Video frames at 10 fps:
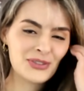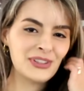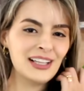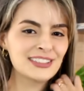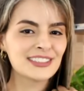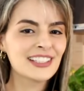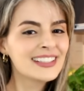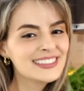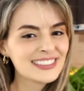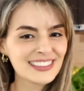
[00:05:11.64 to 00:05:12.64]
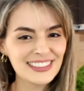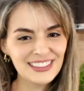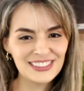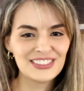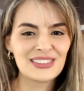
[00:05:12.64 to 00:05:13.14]
chocolate quente aí,
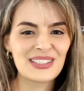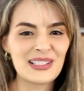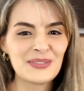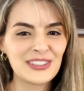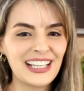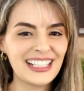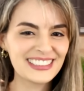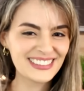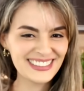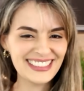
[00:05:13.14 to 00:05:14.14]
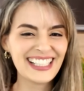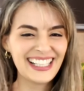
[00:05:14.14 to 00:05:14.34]
ó, no Dia dos Namorados.